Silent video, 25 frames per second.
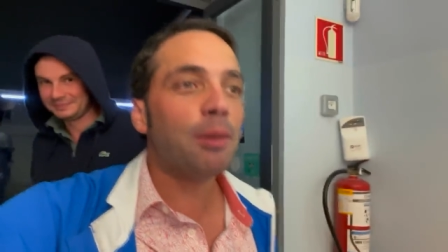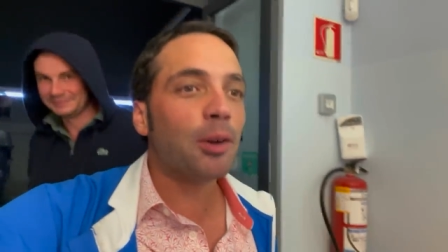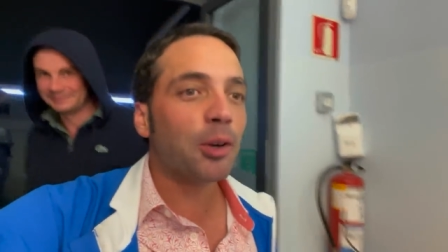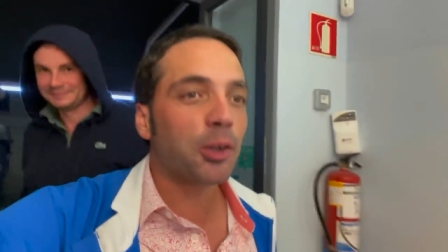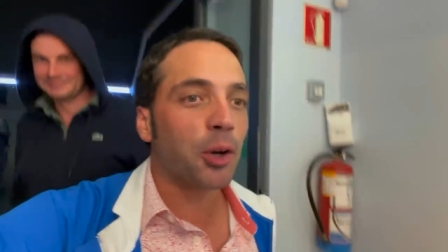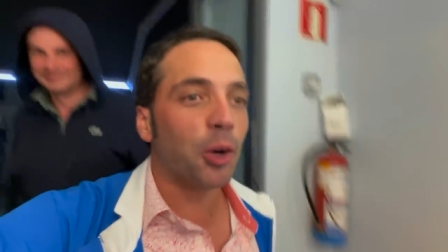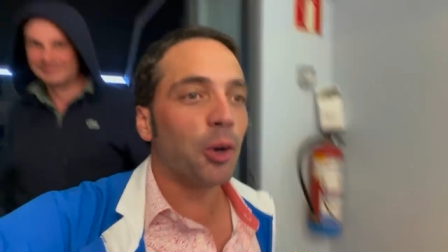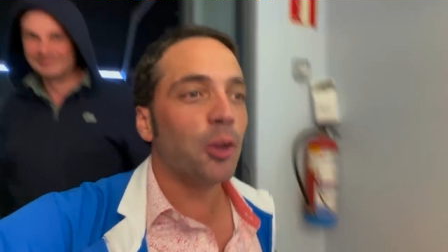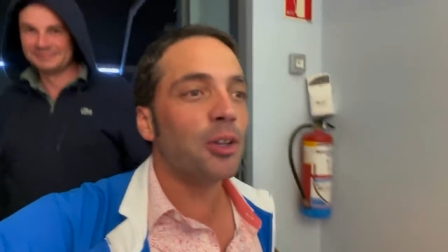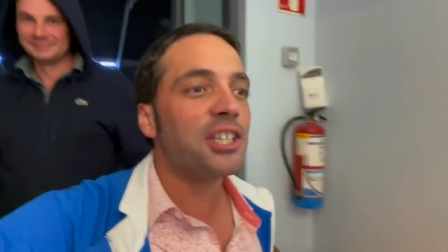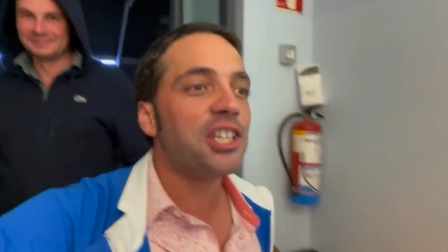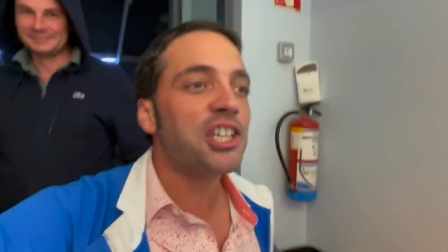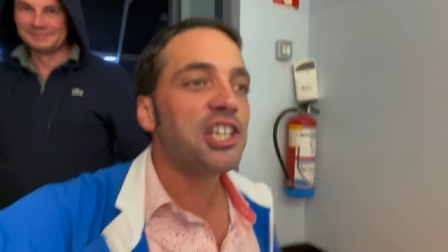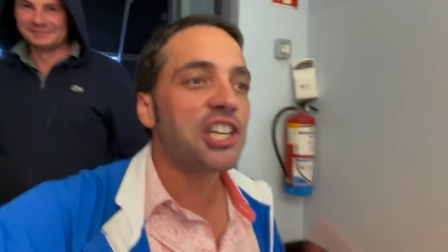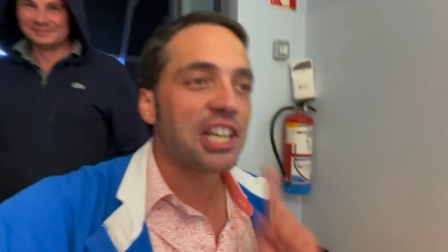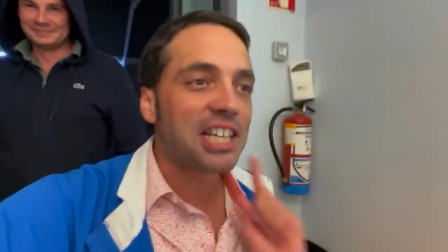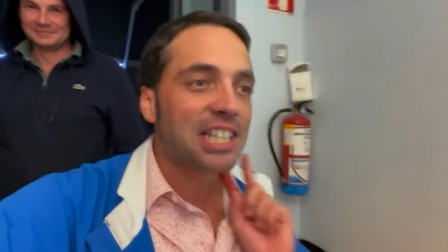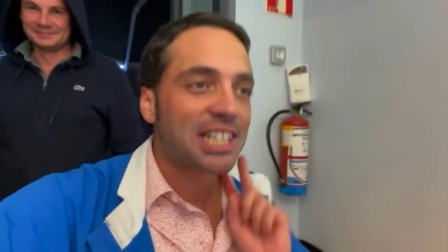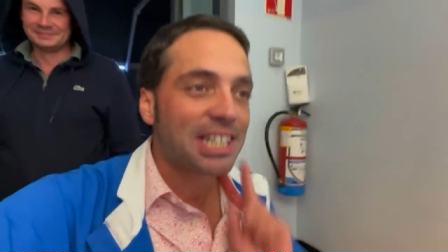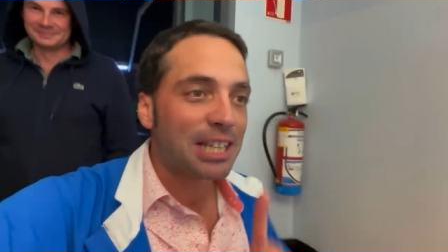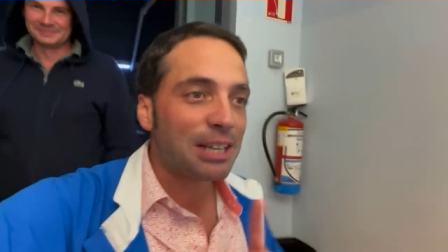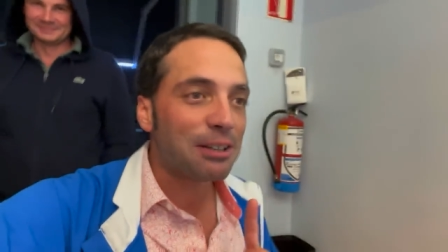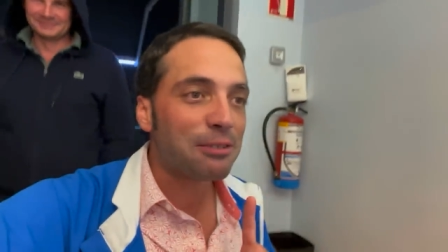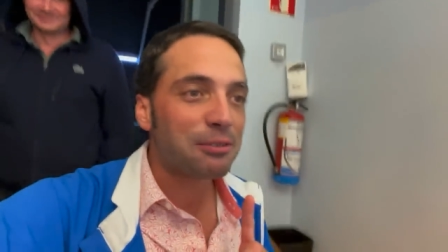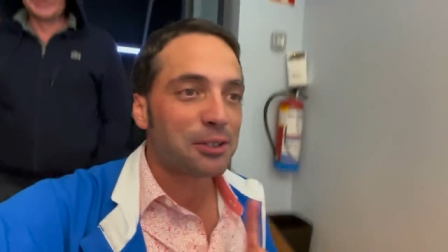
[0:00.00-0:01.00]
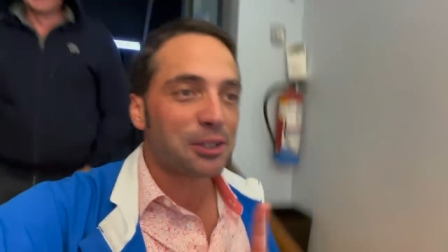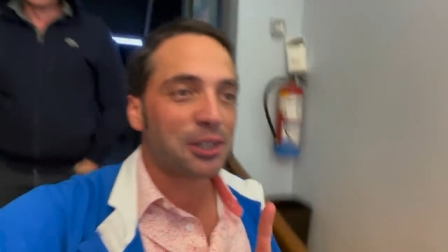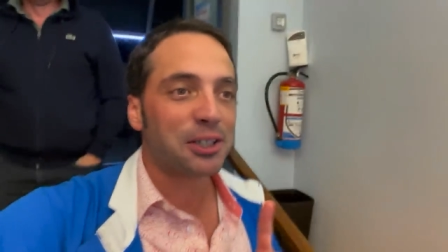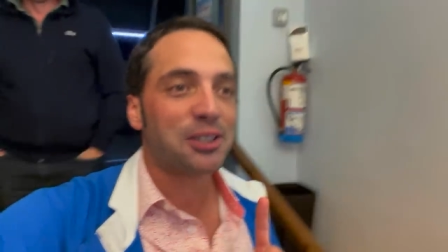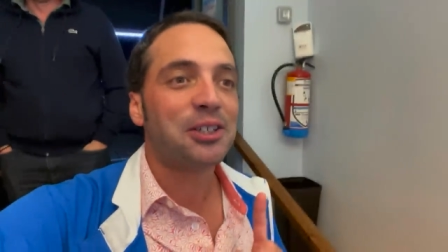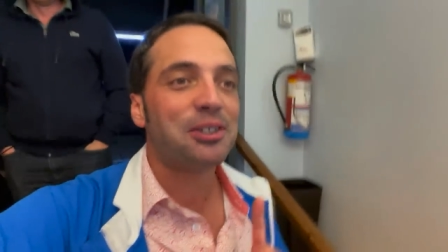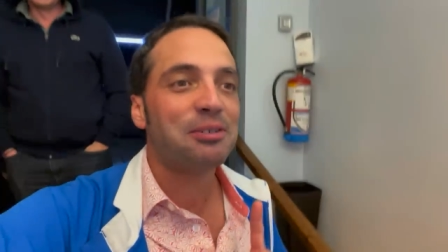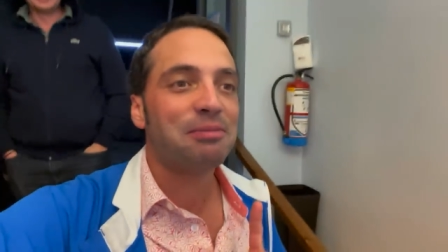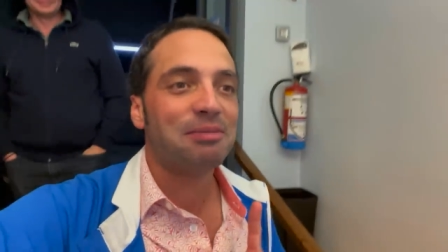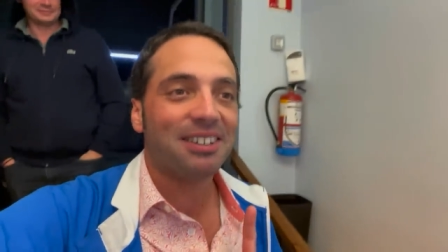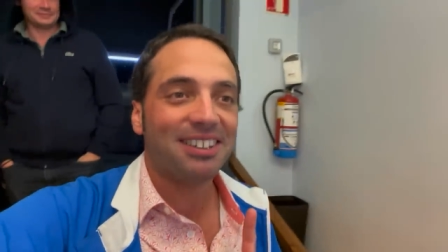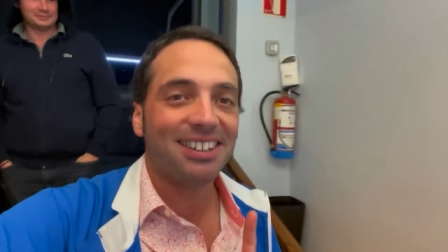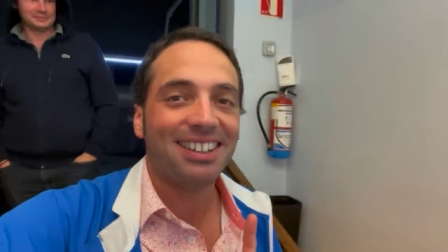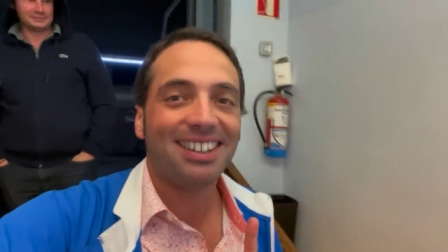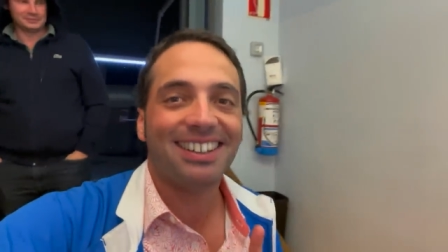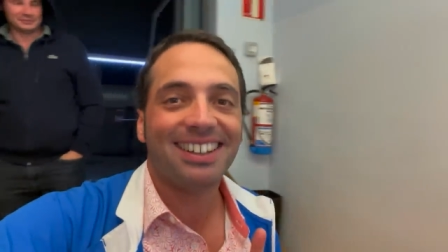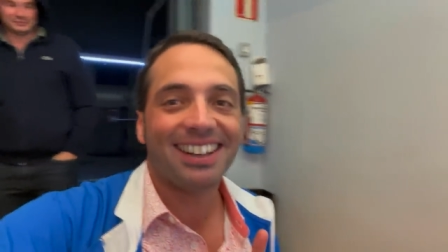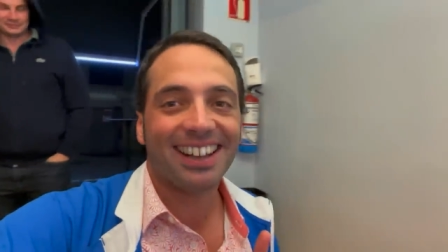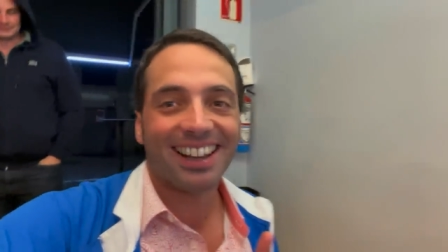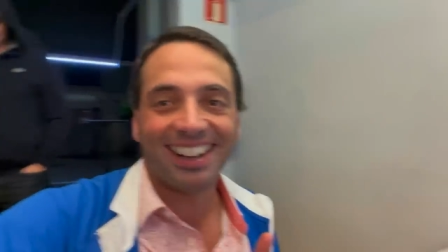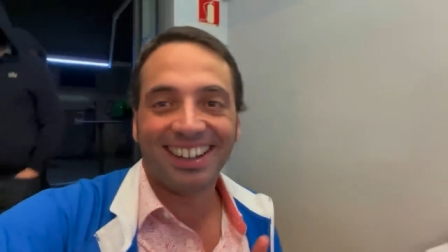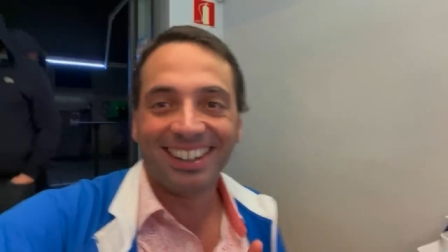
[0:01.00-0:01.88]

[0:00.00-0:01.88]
que le digestif soit une bonne idée.